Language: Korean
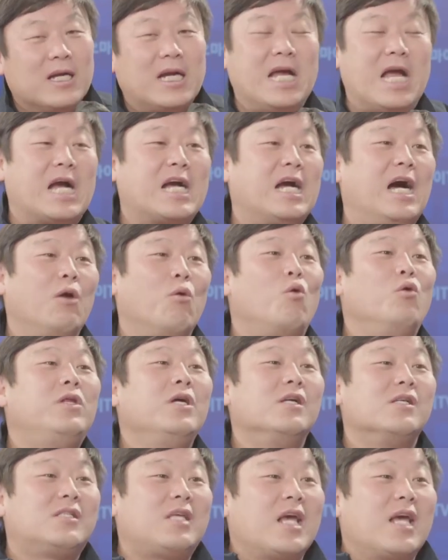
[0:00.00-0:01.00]
약간
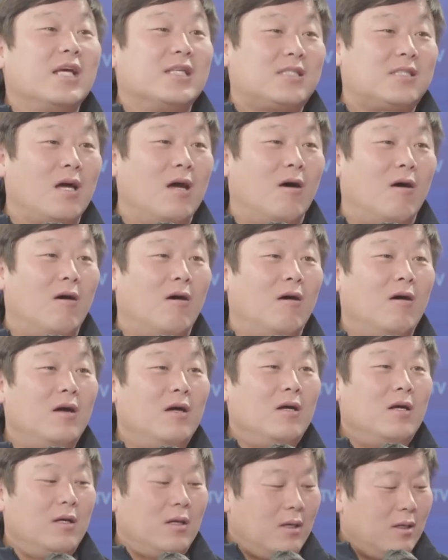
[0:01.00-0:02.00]
오딩을 세게 했어요.
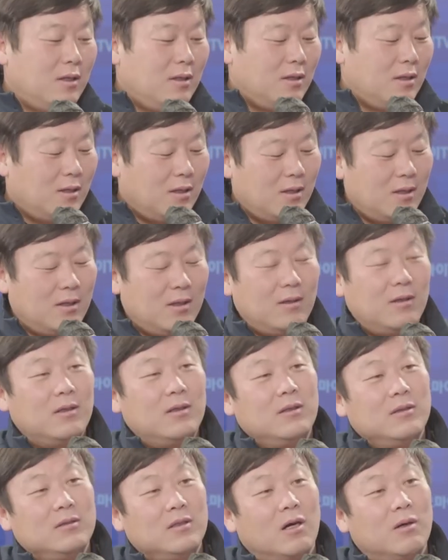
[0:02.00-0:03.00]
음. 어,
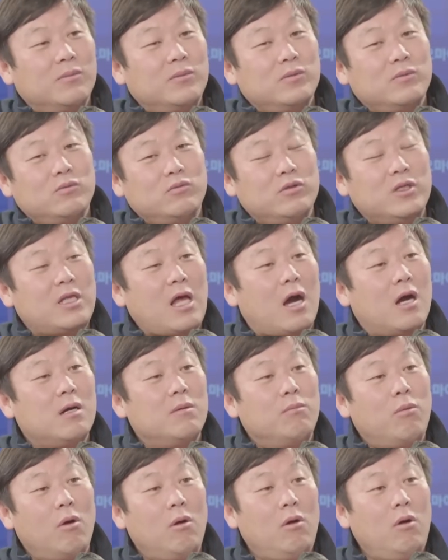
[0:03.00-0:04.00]
너무 우리
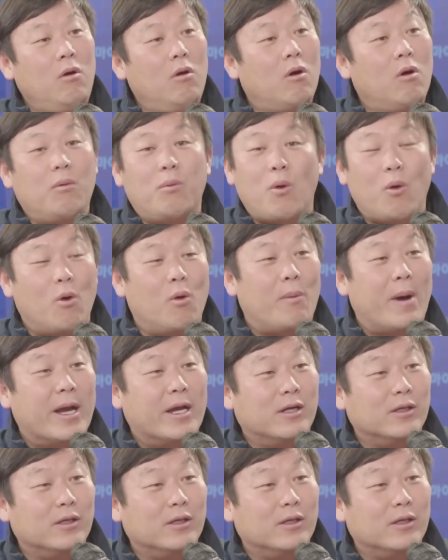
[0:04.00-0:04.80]
당을 뭘로 보고 막